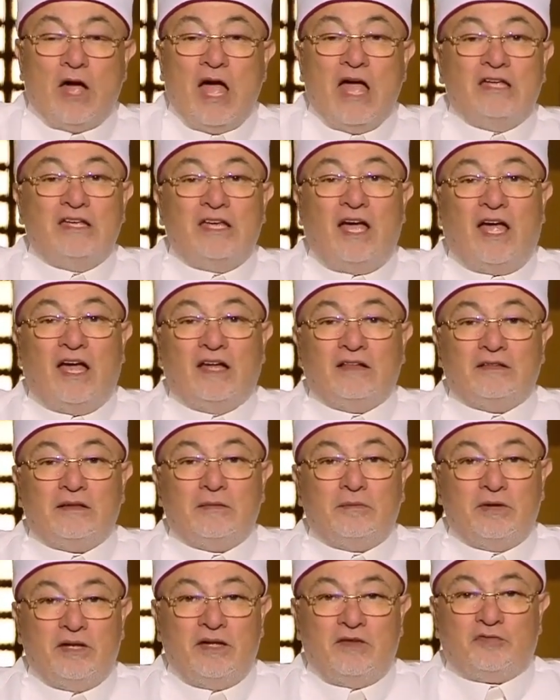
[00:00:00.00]
اي حد
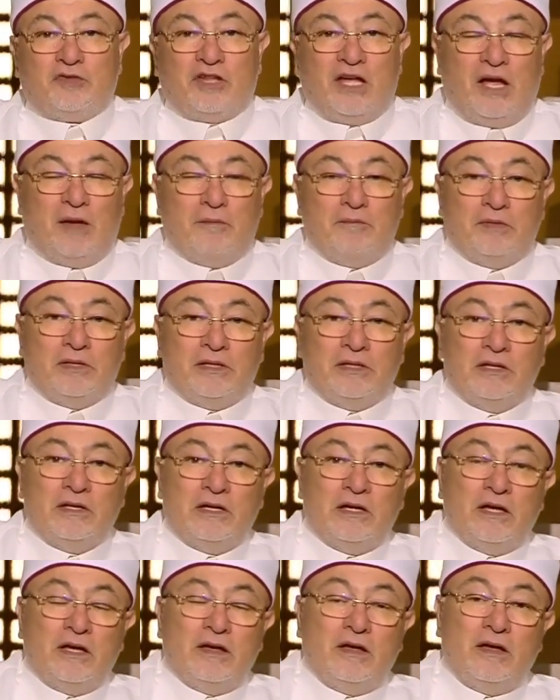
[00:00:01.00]
بيفتح من
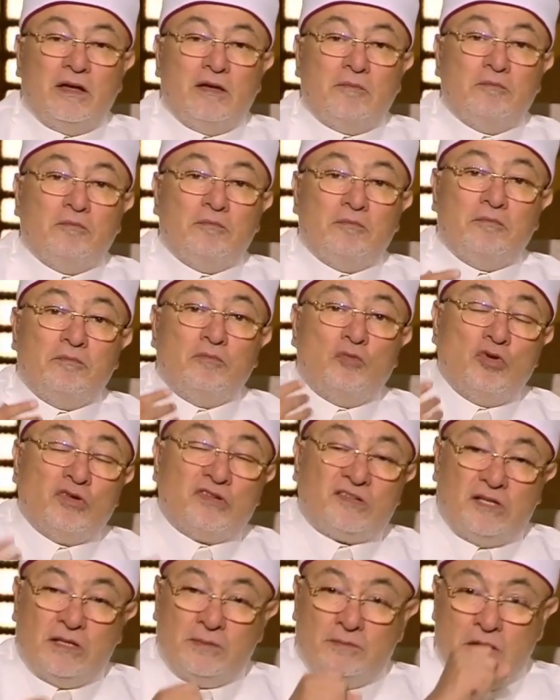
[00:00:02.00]
آه،
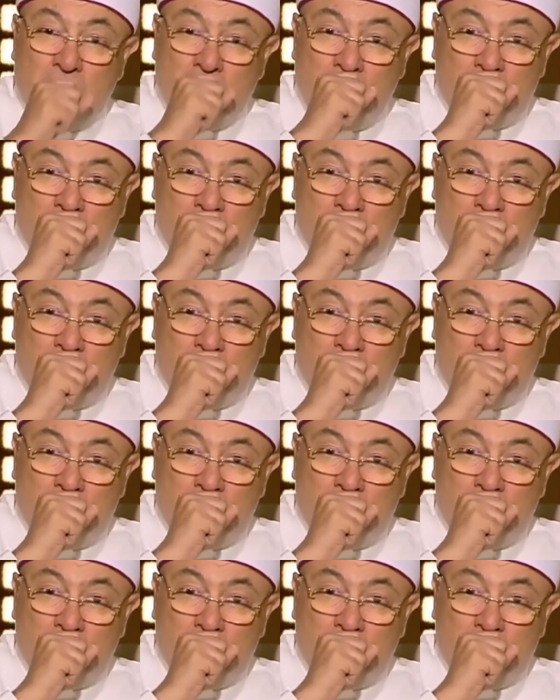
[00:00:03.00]
مسلم